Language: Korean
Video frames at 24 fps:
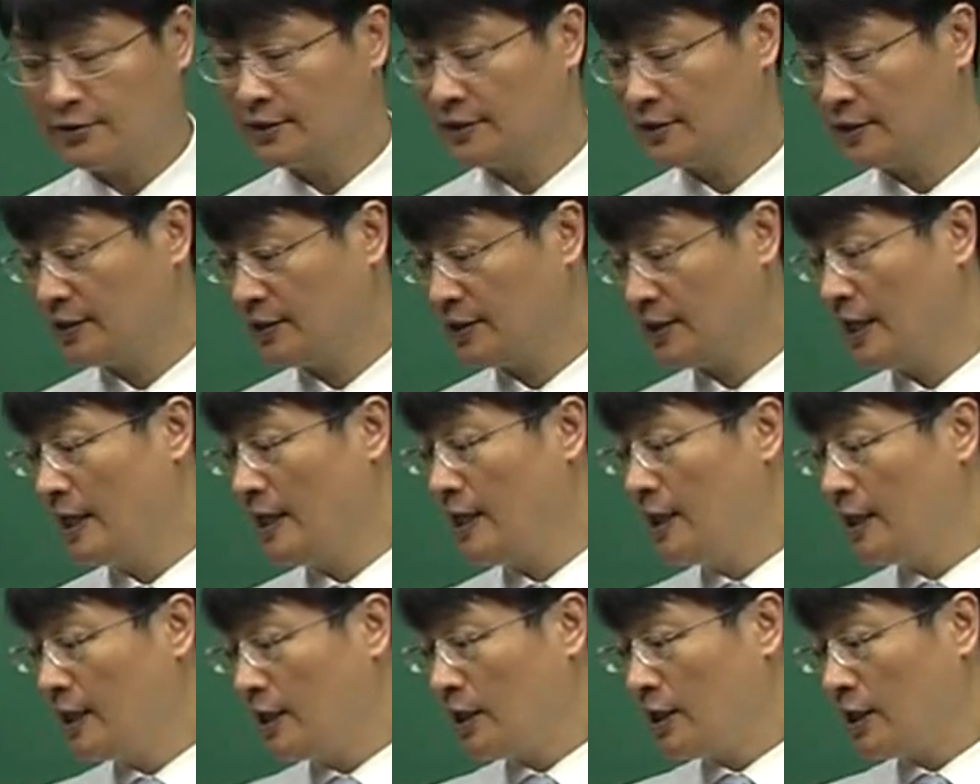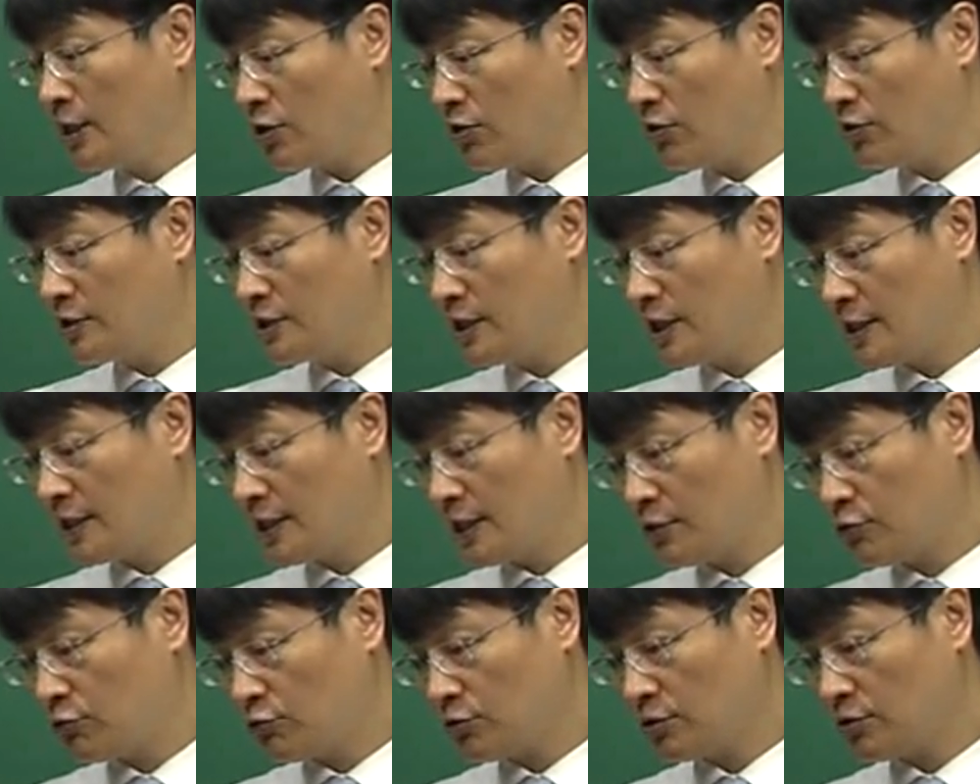그러니까 경제가
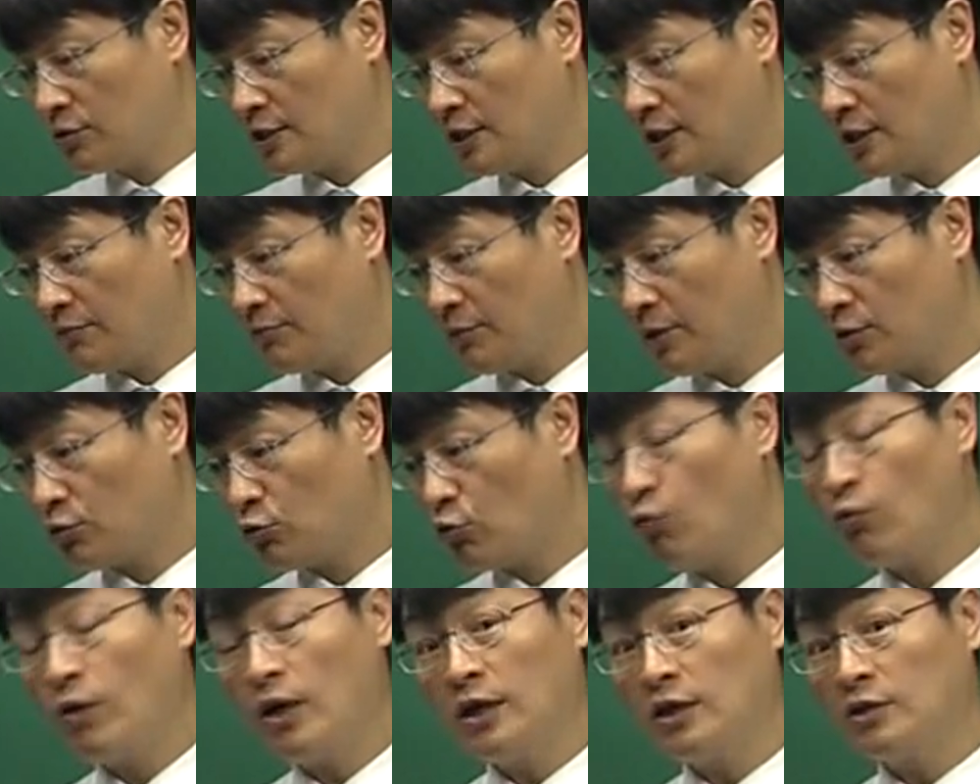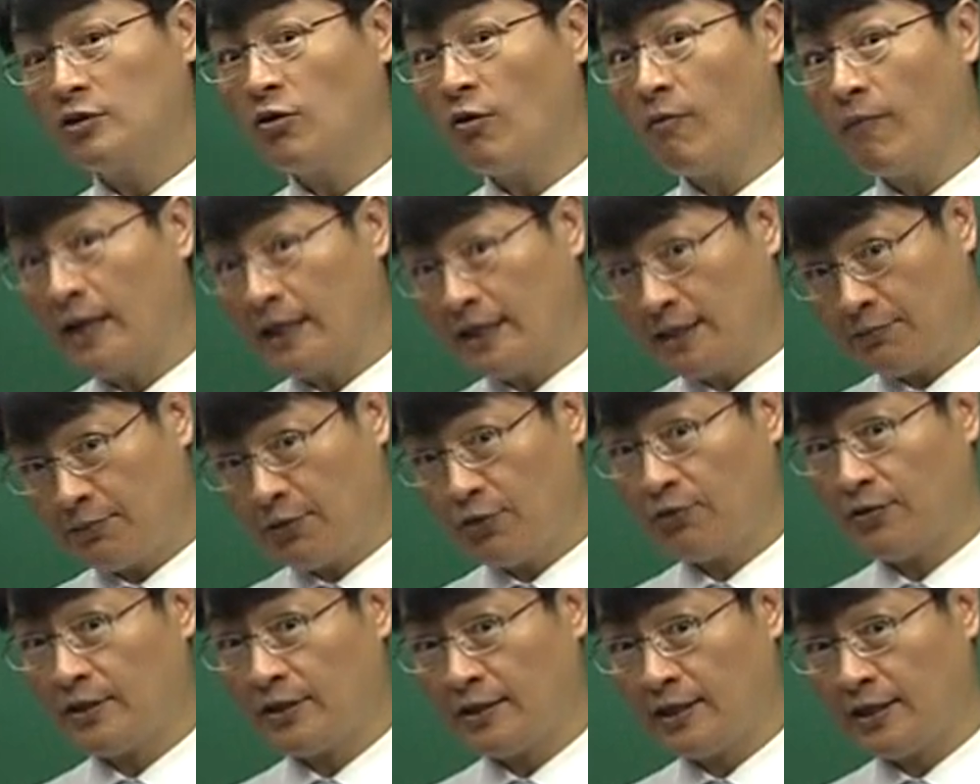계속 성장하면 통화가 더 많이
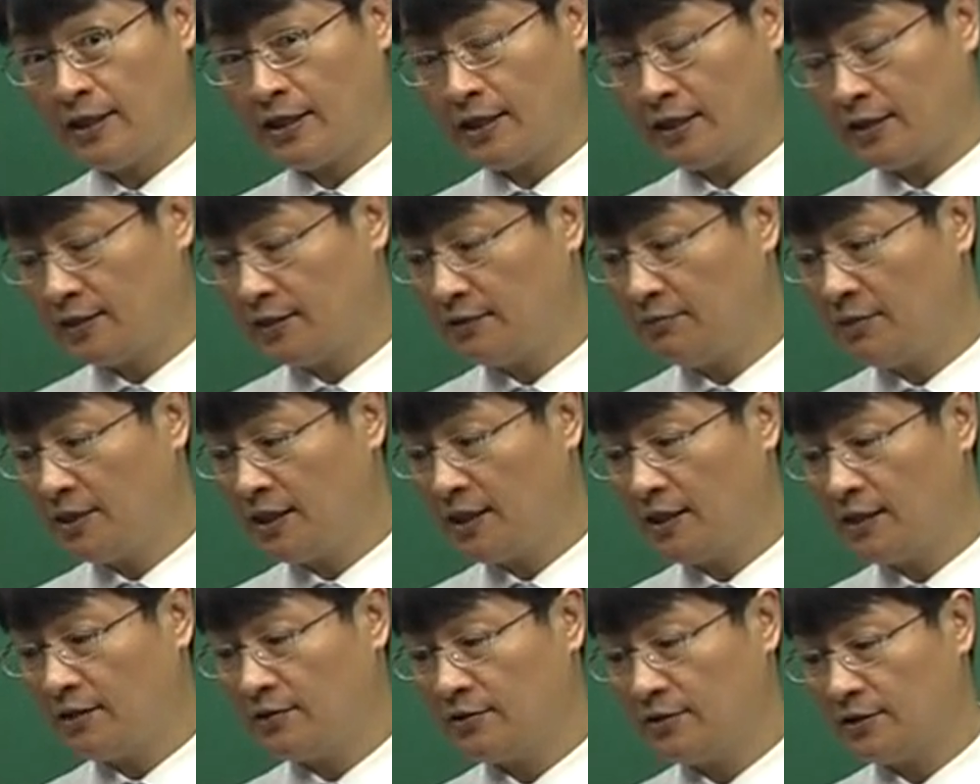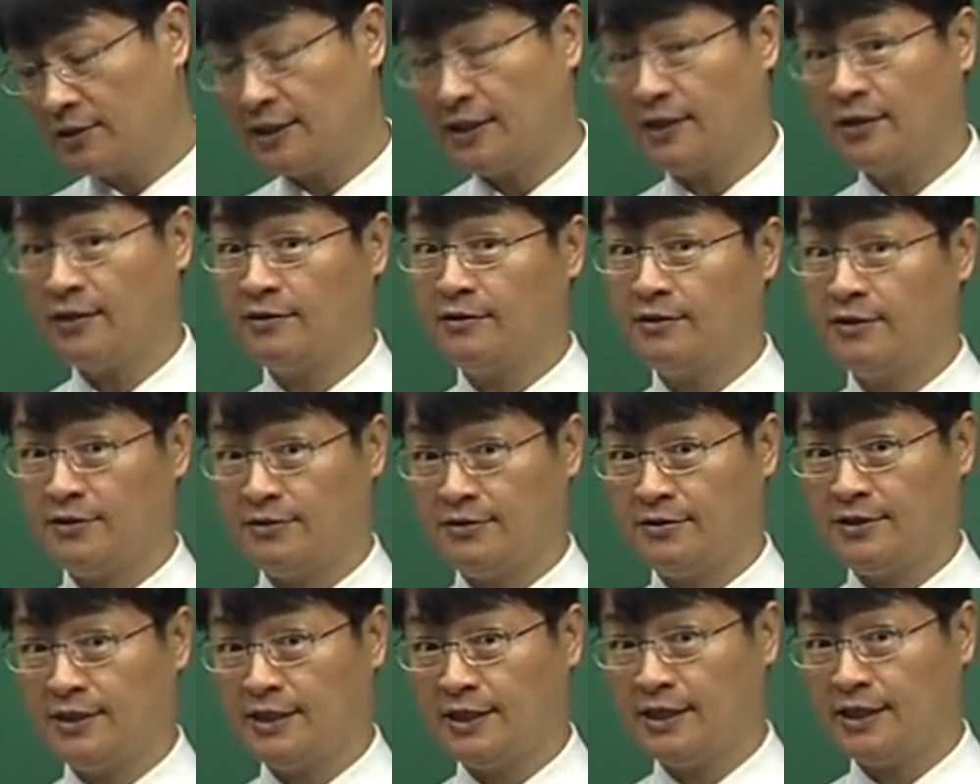필요한데 금이라는 건 제한돼
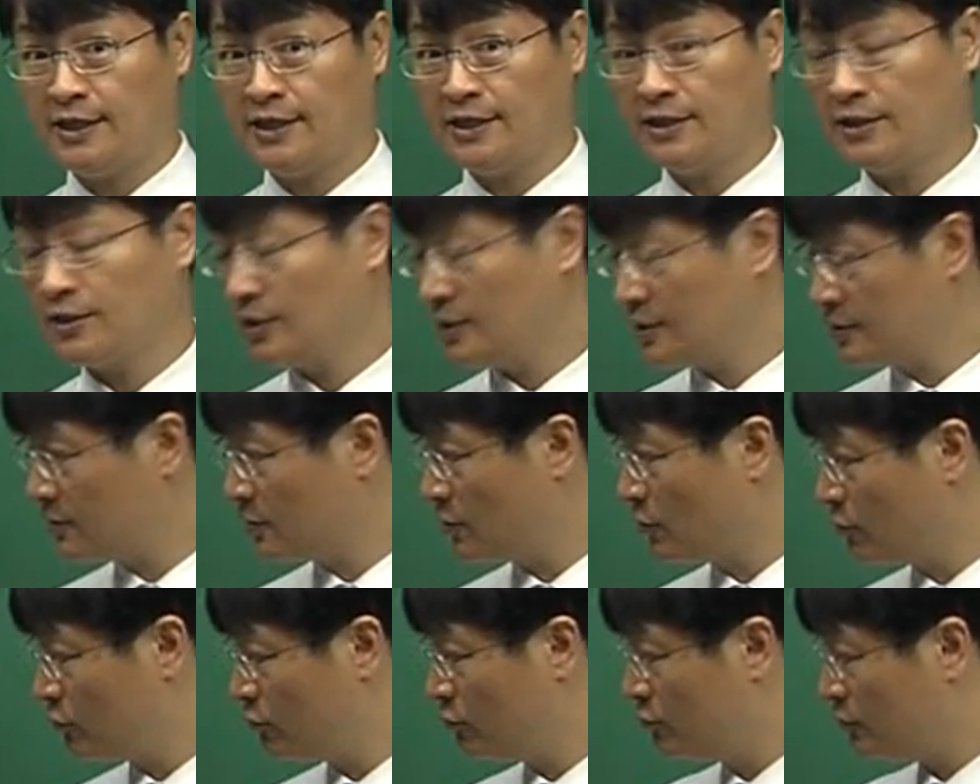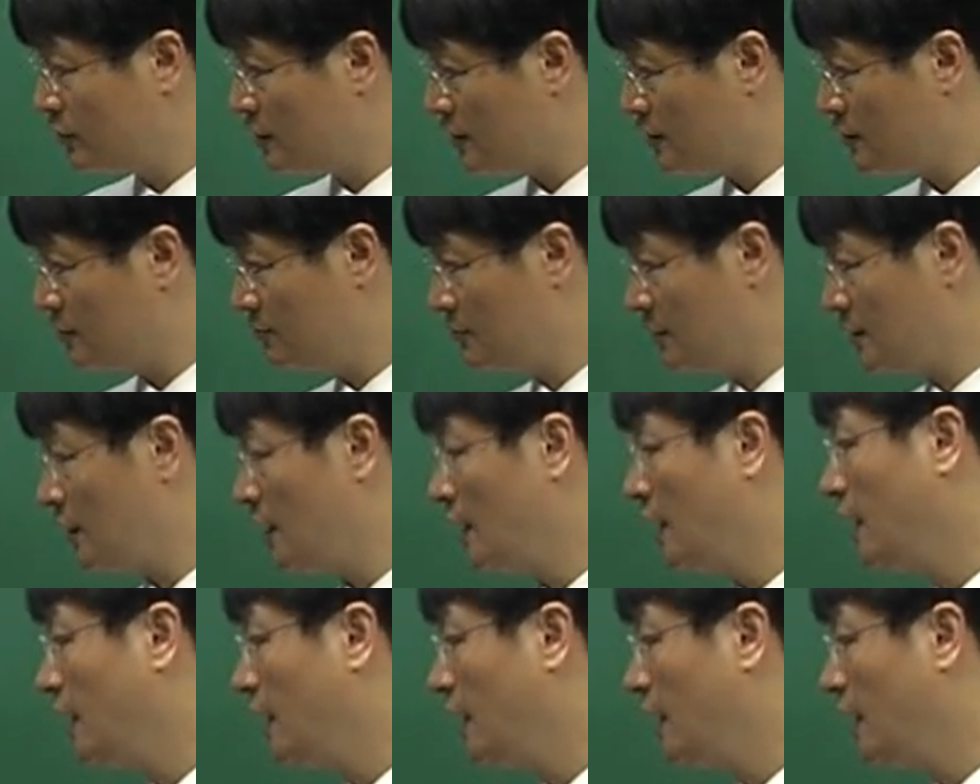있으니까 그래서 결국은 지금은